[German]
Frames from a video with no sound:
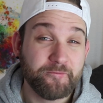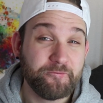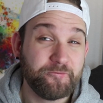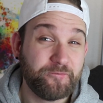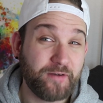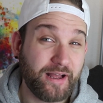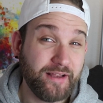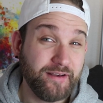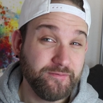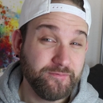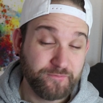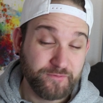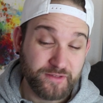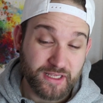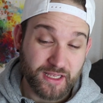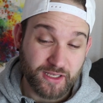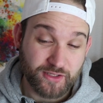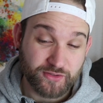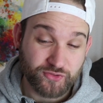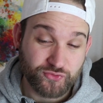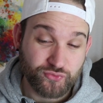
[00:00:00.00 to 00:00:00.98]
Wann,
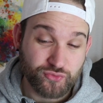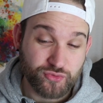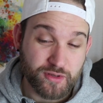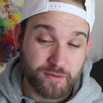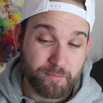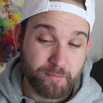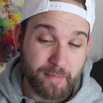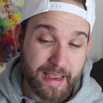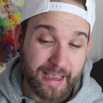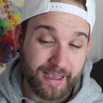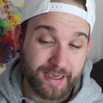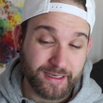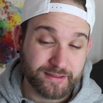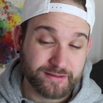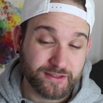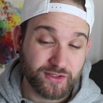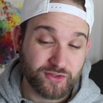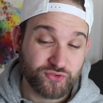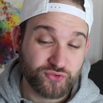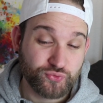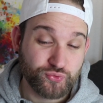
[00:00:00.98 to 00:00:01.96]
wie hast du
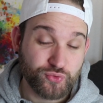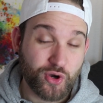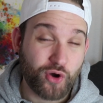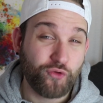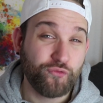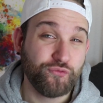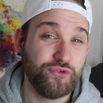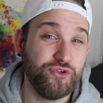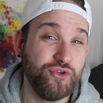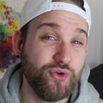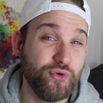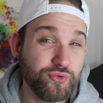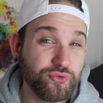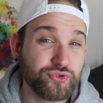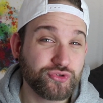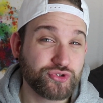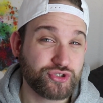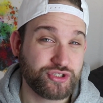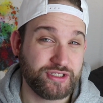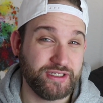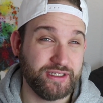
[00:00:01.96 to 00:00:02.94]
gemerkt, dass du auf
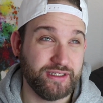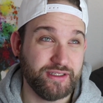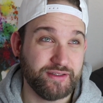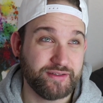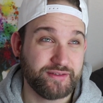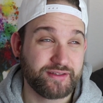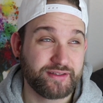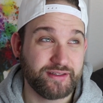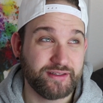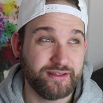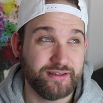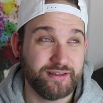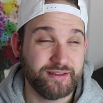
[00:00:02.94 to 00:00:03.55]
Jungs stehst?